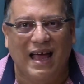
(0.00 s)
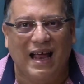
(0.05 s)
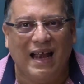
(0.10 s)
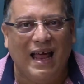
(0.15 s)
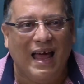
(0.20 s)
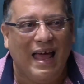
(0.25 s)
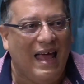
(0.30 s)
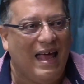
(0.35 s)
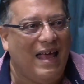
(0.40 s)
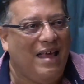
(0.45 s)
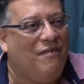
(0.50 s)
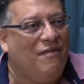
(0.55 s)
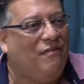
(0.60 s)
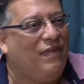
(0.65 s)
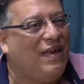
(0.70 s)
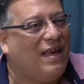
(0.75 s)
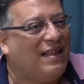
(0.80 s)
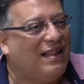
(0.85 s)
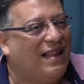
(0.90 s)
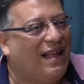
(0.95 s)
Ela é
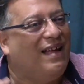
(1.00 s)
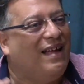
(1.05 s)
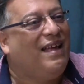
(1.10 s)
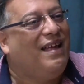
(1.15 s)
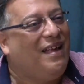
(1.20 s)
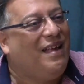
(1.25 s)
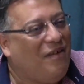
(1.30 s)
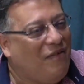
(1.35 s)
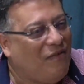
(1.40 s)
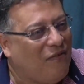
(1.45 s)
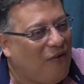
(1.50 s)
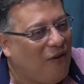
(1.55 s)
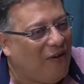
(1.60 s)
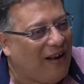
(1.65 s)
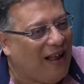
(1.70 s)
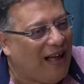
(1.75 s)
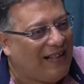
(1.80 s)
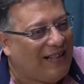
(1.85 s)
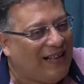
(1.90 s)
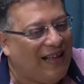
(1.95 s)
invicta,
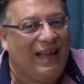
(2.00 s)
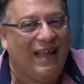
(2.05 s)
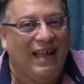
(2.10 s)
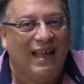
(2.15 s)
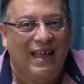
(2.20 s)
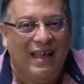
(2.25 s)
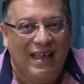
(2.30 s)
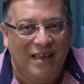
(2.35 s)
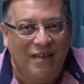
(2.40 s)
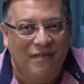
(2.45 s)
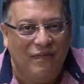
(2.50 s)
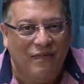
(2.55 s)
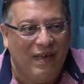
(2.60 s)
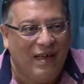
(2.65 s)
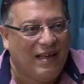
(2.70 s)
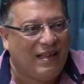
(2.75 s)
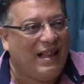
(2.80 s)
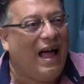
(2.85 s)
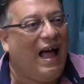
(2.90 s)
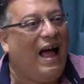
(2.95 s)
inviolada. E
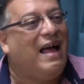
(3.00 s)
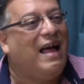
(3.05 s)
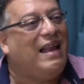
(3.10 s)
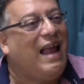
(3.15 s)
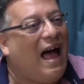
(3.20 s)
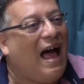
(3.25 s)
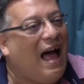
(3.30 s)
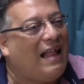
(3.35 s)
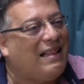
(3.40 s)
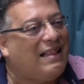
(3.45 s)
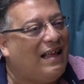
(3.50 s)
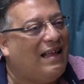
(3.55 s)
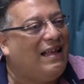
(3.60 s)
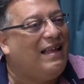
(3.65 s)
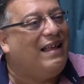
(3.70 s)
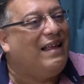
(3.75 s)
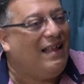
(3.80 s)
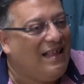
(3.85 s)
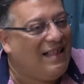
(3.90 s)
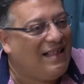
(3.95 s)
invicta narrata
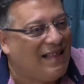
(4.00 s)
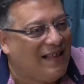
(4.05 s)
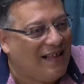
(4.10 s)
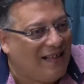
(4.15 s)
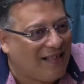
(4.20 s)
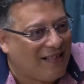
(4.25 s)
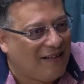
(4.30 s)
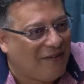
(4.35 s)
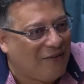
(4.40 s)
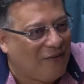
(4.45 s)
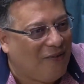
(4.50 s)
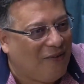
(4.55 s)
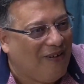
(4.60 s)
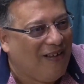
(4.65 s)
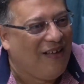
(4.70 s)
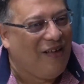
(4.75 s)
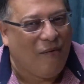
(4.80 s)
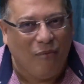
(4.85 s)
em sânscrito.